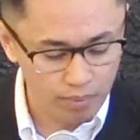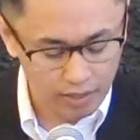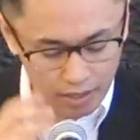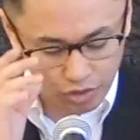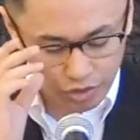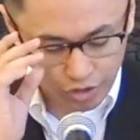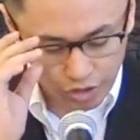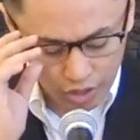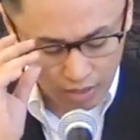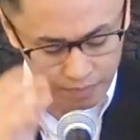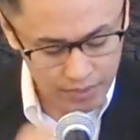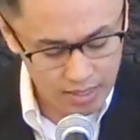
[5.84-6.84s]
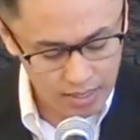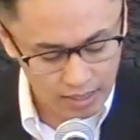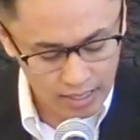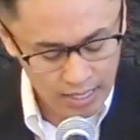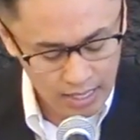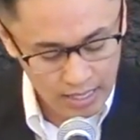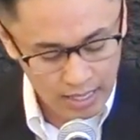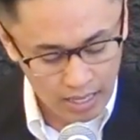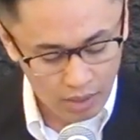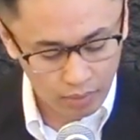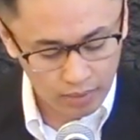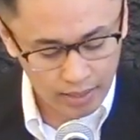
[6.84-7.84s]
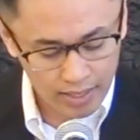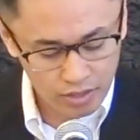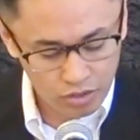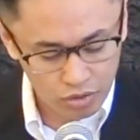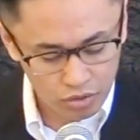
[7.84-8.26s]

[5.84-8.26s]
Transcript: because there's something I would like